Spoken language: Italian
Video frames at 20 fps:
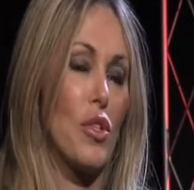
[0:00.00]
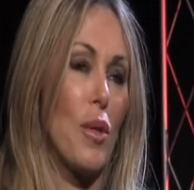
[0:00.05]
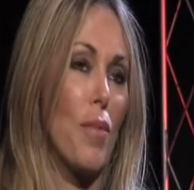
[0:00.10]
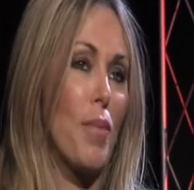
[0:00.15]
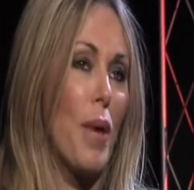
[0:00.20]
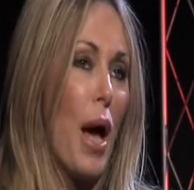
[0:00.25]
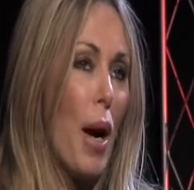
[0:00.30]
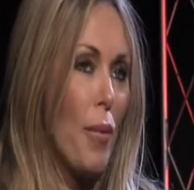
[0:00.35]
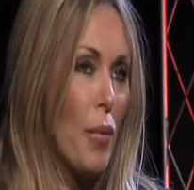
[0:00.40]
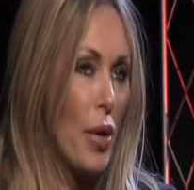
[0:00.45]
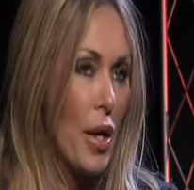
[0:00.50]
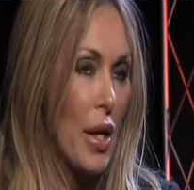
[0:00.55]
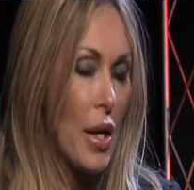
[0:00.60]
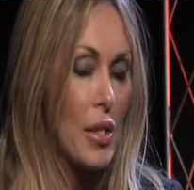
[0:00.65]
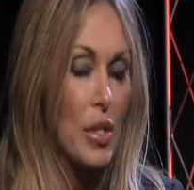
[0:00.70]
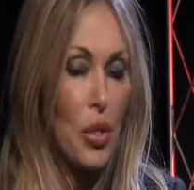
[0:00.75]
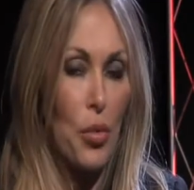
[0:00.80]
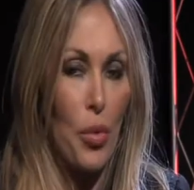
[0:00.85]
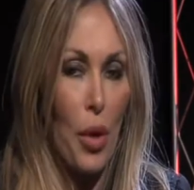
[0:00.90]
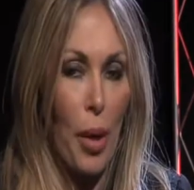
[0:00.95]
Sappiamo che
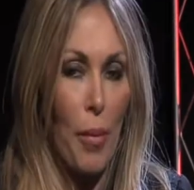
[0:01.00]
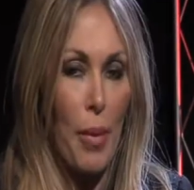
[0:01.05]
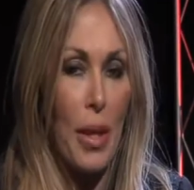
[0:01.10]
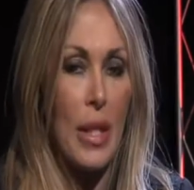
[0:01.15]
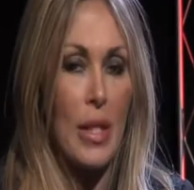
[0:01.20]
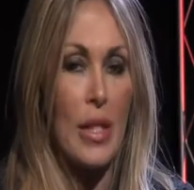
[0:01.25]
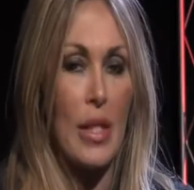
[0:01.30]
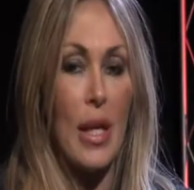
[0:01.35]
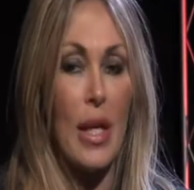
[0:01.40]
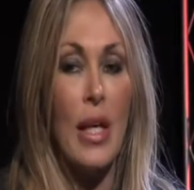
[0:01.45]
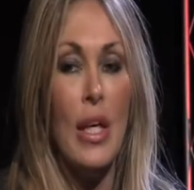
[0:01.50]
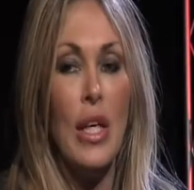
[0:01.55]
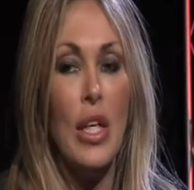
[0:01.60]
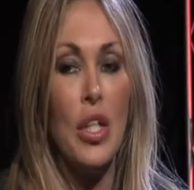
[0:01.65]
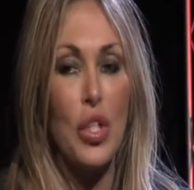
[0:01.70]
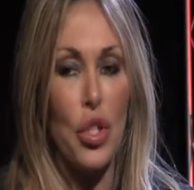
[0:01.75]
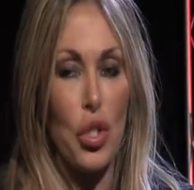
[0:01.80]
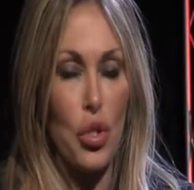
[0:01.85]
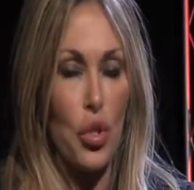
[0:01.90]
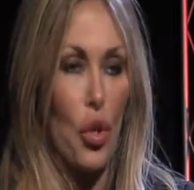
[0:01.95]
sicuramente
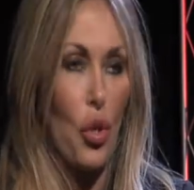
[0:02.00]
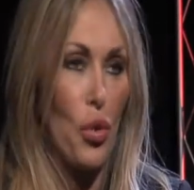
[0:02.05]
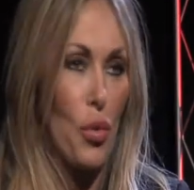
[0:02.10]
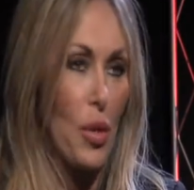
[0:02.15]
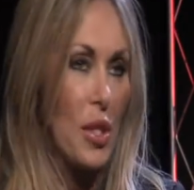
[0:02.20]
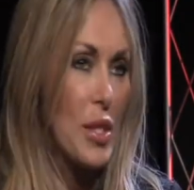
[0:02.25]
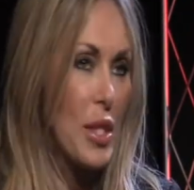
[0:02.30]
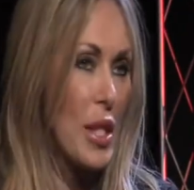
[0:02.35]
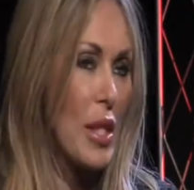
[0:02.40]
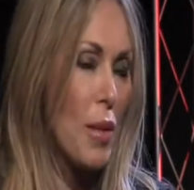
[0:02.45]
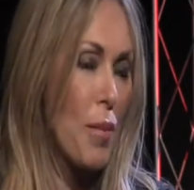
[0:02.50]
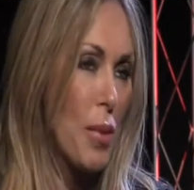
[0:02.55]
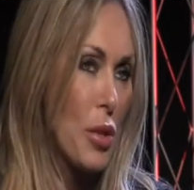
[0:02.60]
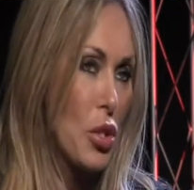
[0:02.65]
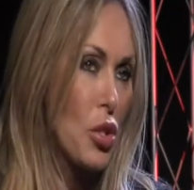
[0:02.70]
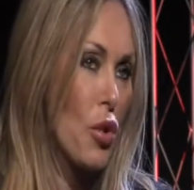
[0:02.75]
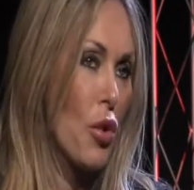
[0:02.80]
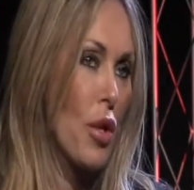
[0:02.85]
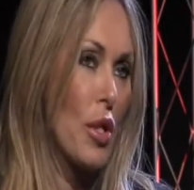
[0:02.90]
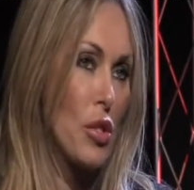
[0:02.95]
ci sono una serie di
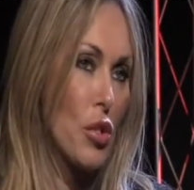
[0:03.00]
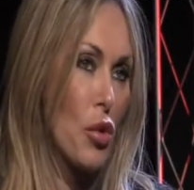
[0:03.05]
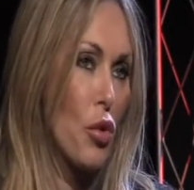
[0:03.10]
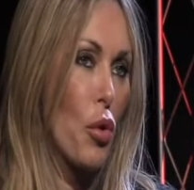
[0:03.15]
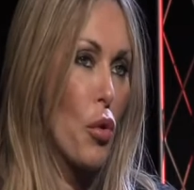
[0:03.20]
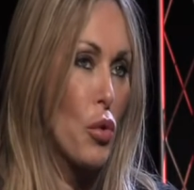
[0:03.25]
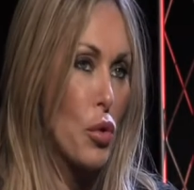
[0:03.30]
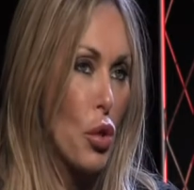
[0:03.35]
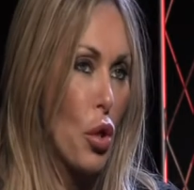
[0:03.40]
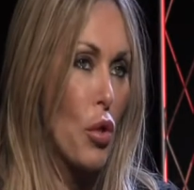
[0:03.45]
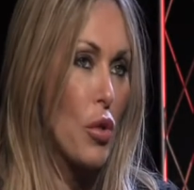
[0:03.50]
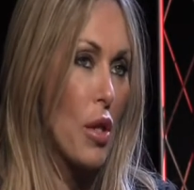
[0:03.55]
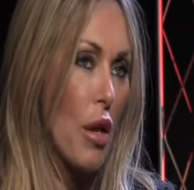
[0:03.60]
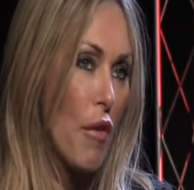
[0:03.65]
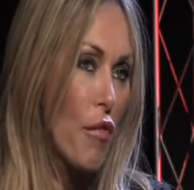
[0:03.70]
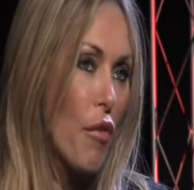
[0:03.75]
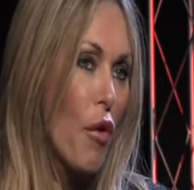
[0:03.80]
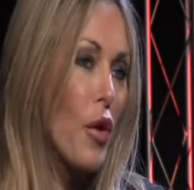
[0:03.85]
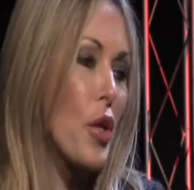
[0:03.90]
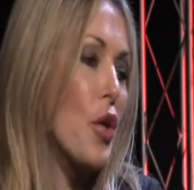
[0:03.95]
persone sotto controllo
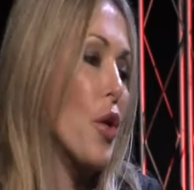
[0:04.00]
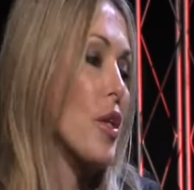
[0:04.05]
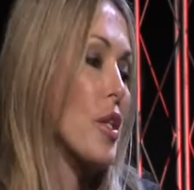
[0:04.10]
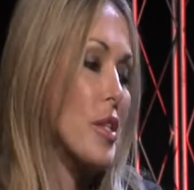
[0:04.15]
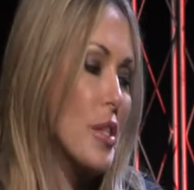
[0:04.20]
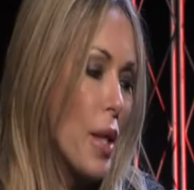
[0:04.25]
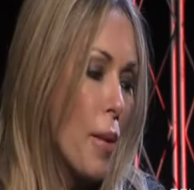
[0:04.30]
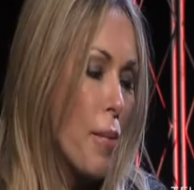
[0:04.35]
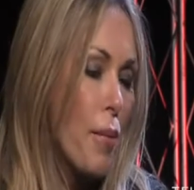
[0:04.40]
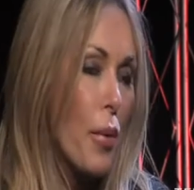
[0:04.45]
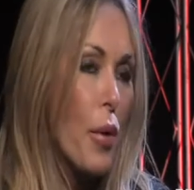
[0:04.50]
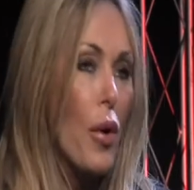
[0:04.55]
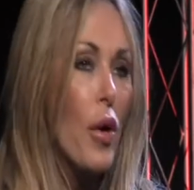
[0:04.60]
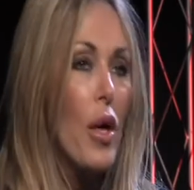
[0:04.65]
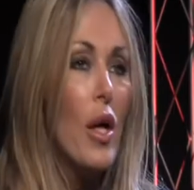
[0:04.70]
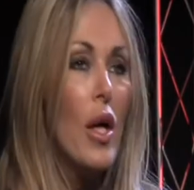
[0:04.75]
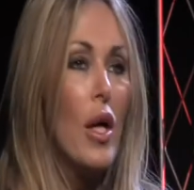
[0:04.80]
telefonico, ad esempio,